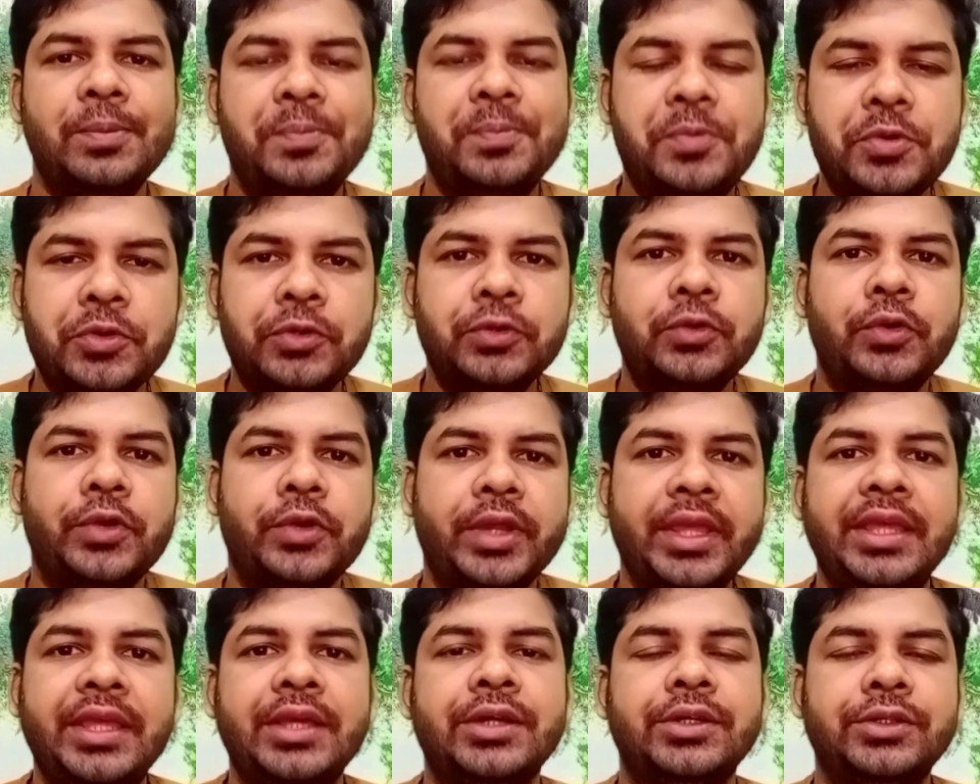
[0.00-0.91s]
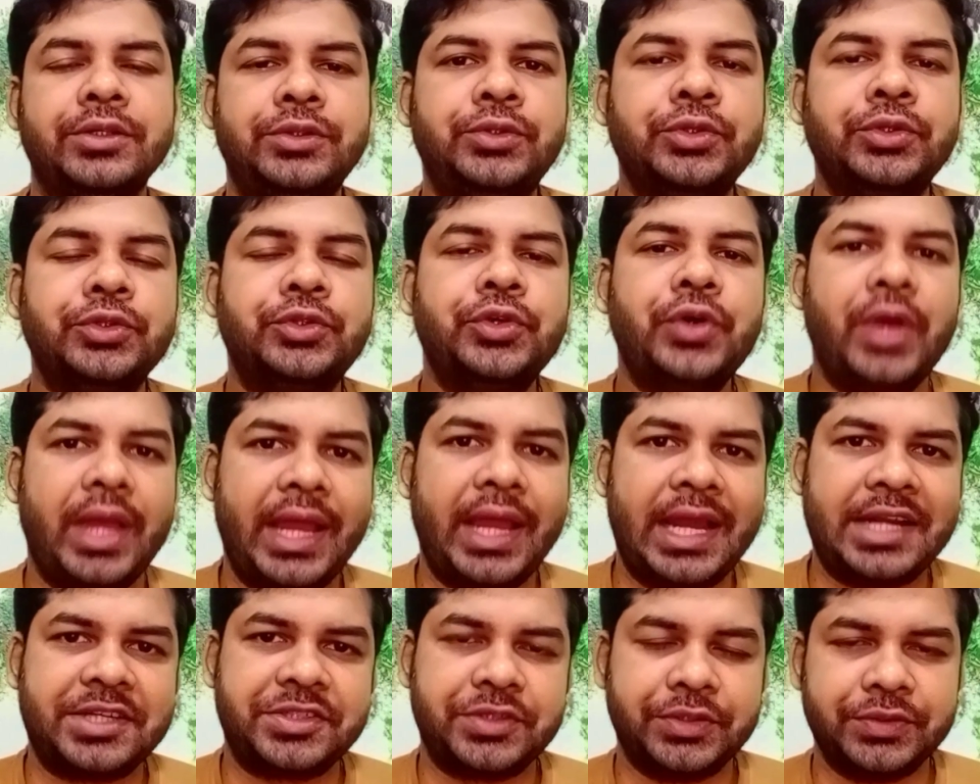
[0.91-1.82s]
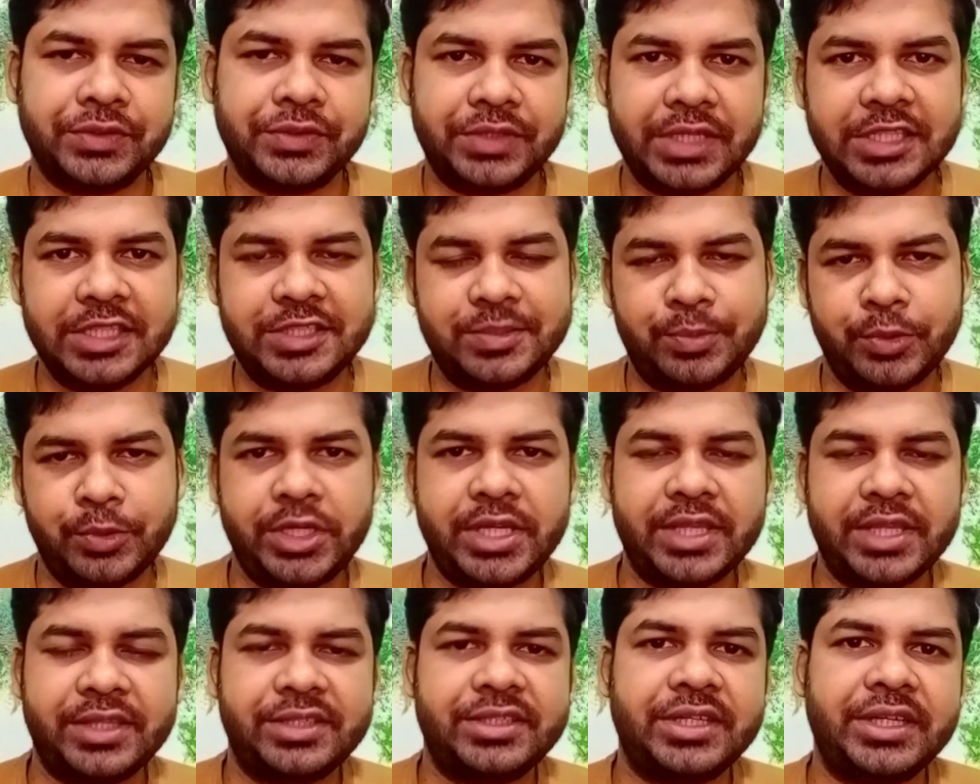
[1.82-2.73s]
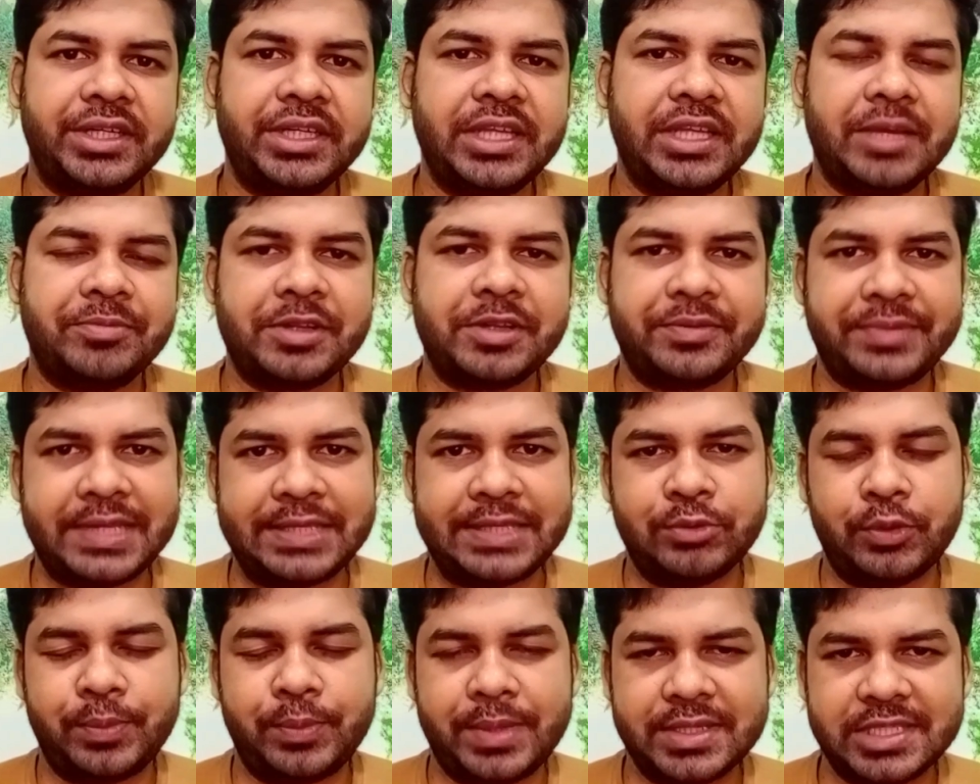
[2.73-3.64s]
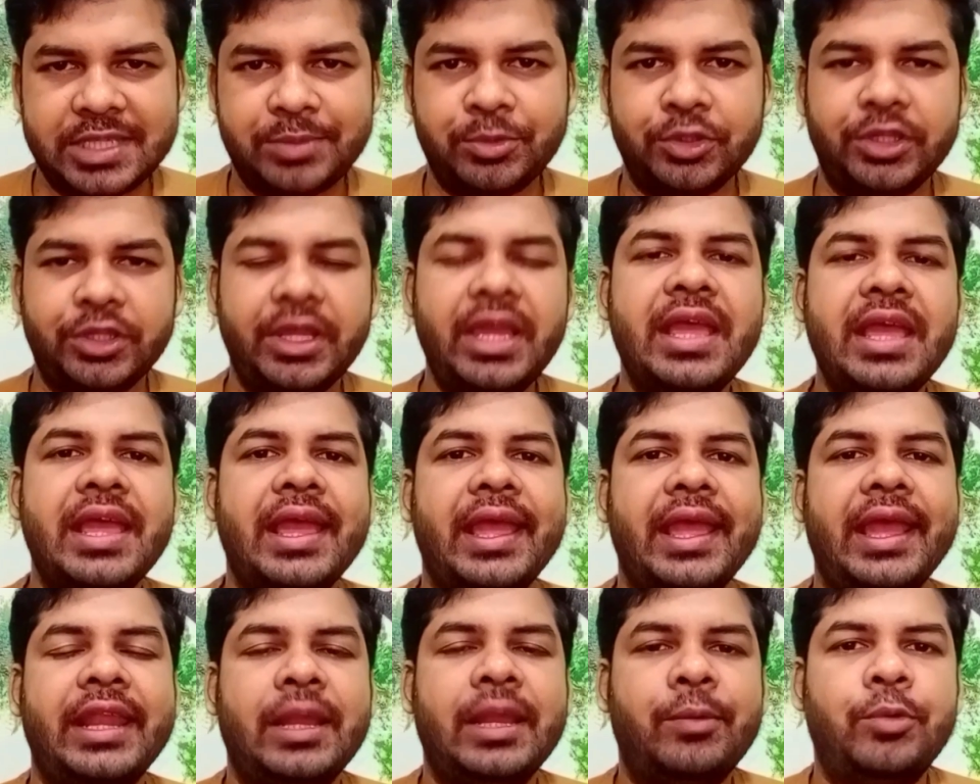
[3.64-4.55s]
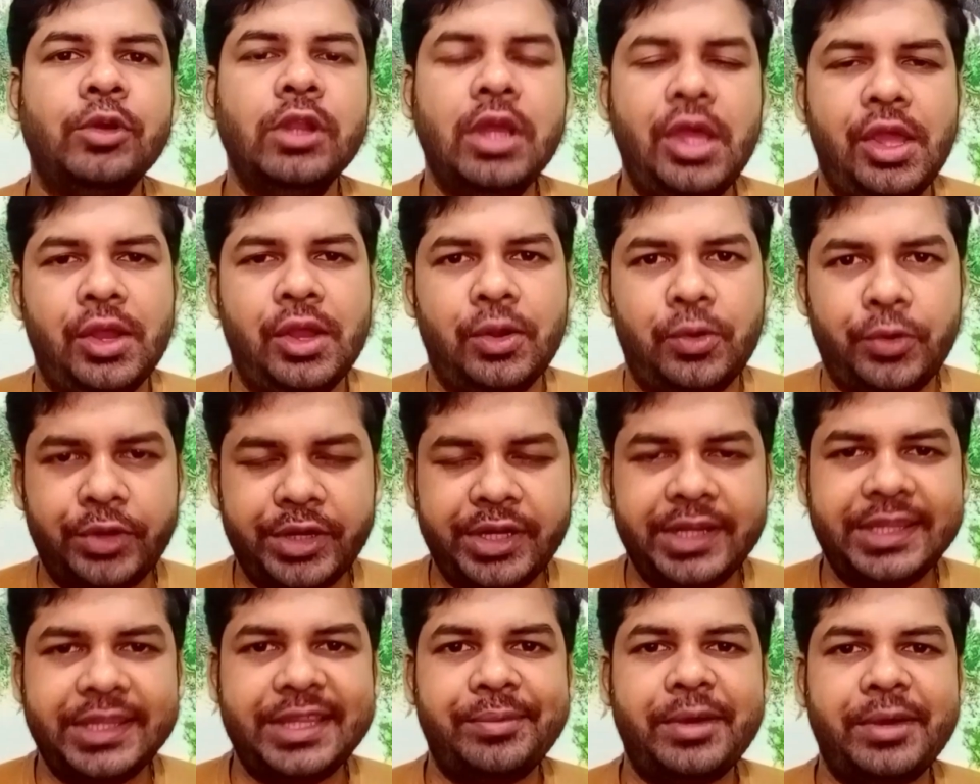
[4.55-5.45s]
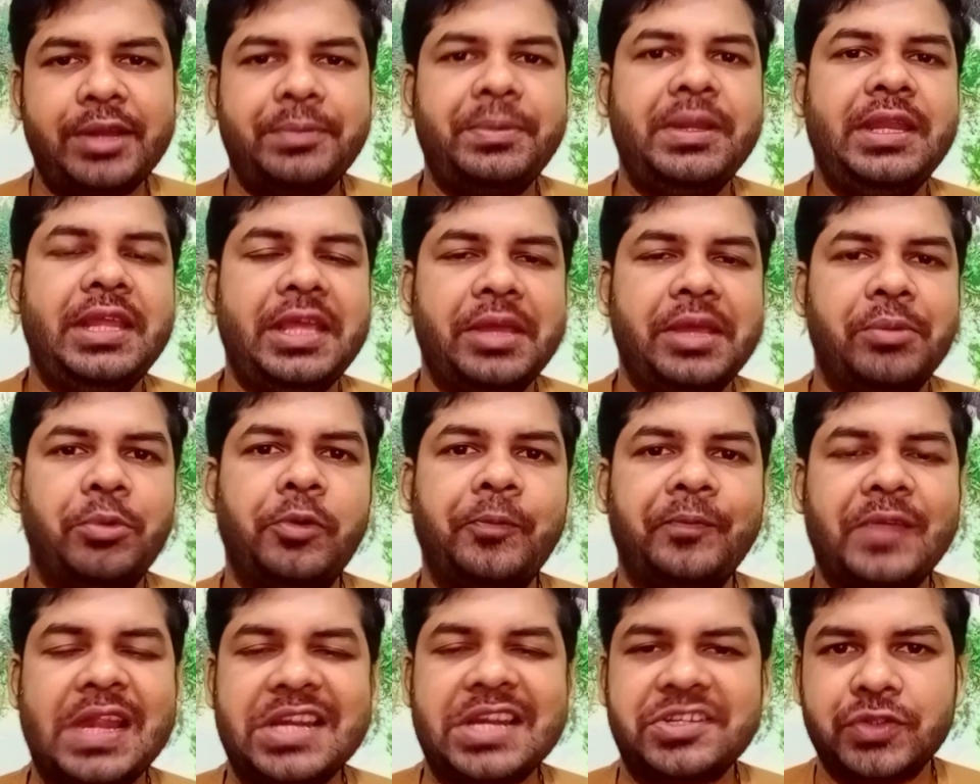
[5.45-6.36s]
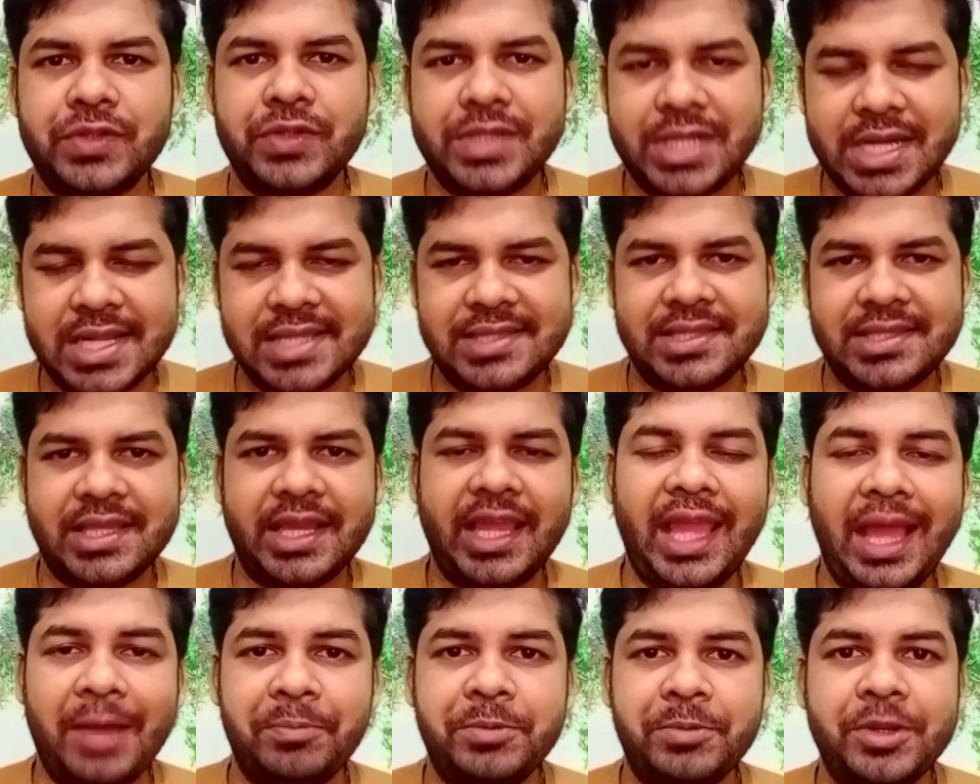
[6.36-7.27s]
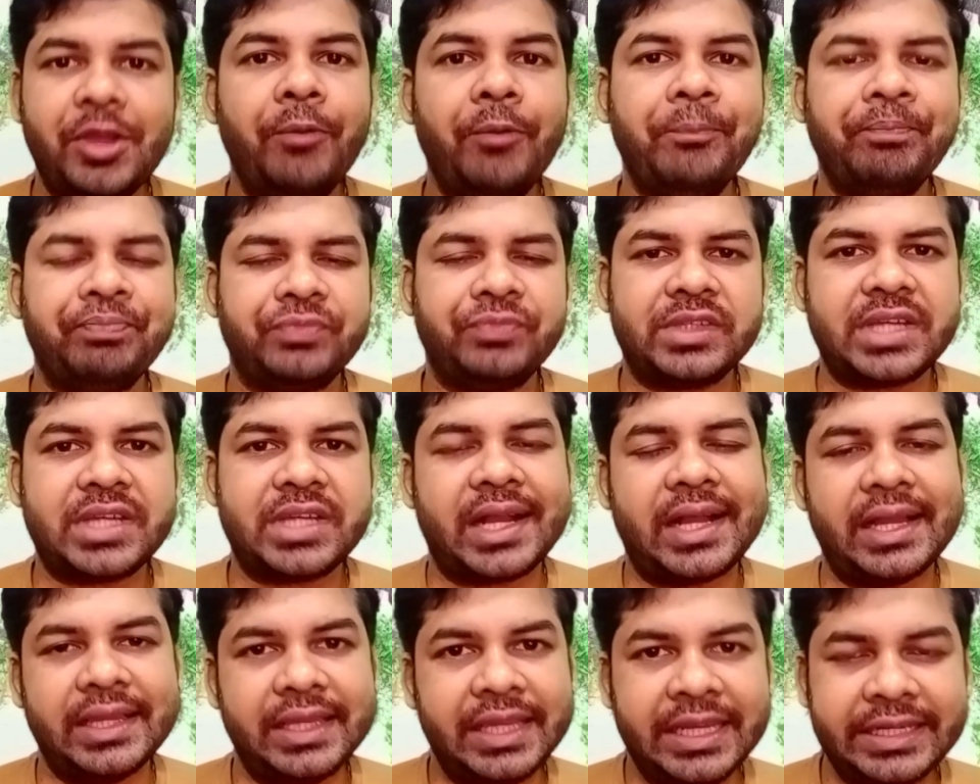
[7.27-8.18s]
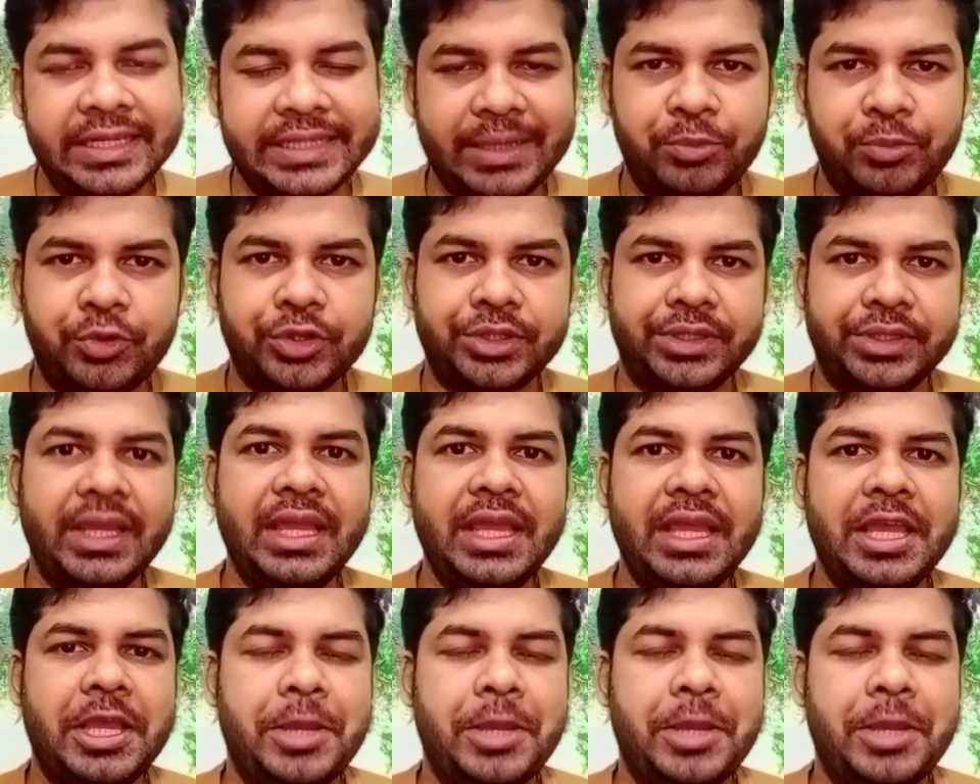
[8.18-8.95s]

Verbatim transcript: পূরণ করেই দ্রুত অ্যাডস অন রিলস মনিটাইজেশনটি আপনার ফেসবুক পেজের মধ্যে অ্যানাবল করে নিতে পারবেন এবং অ্যাডস অন রিলস থেকে আপনিও টাকা ইনকাম করতে